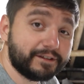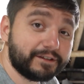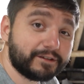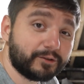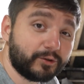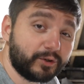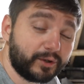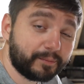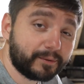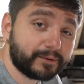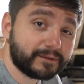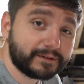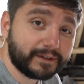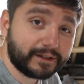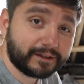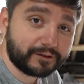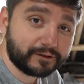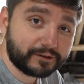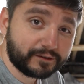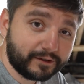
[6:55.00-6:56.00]
nicht
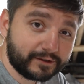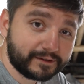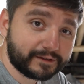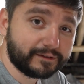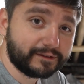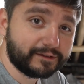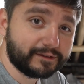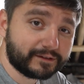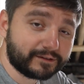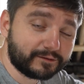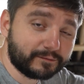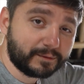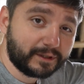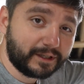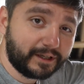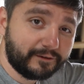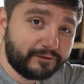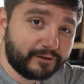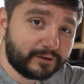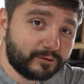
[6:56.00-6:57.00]
100% geschlossen ist und man
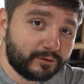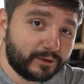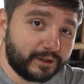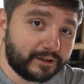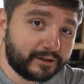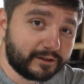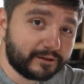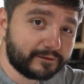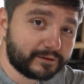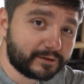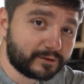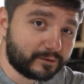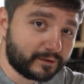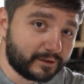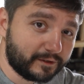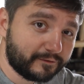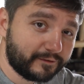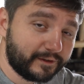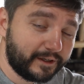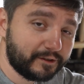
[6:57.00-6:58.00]
einfach nur den Griff so
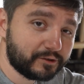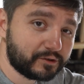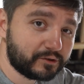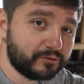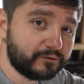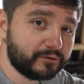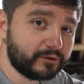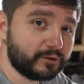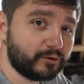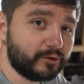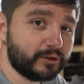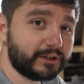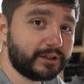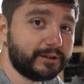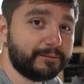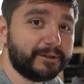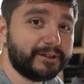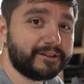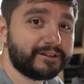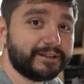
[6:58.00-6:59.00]
auf eine Stufe
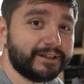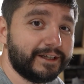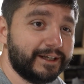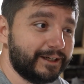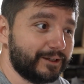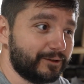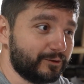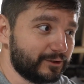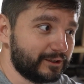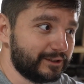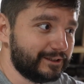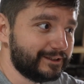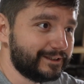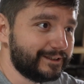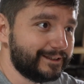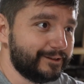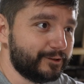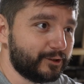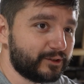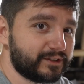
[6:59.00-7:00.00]
runter macht und
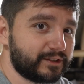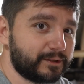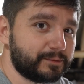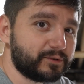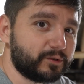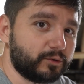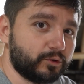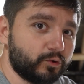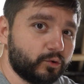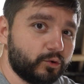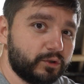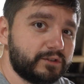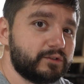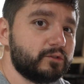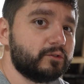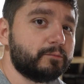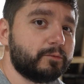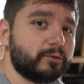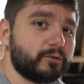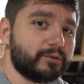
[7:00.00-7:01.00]
nonstop so einen
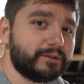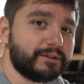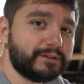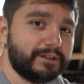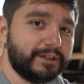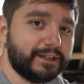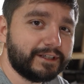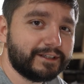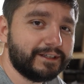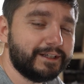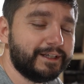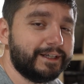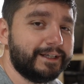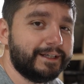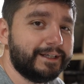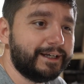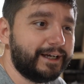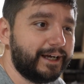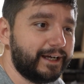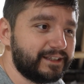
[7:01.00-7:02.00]
Durchzug produziert,
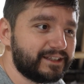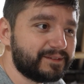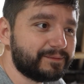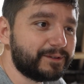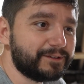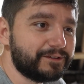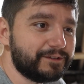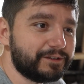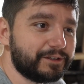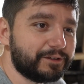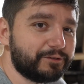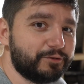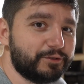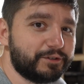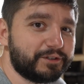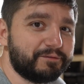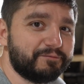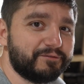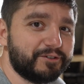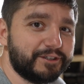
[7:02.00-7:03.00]
heizt man sich
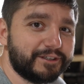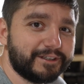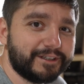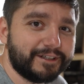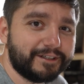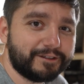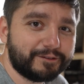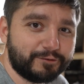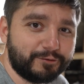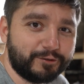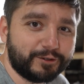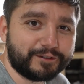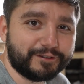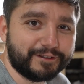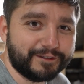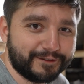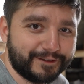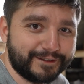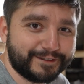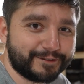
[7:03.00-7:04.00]
natürlich im Winter dann tot.
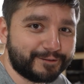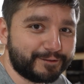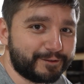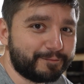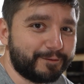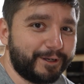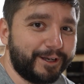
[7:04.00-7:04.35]
Ne? Also ich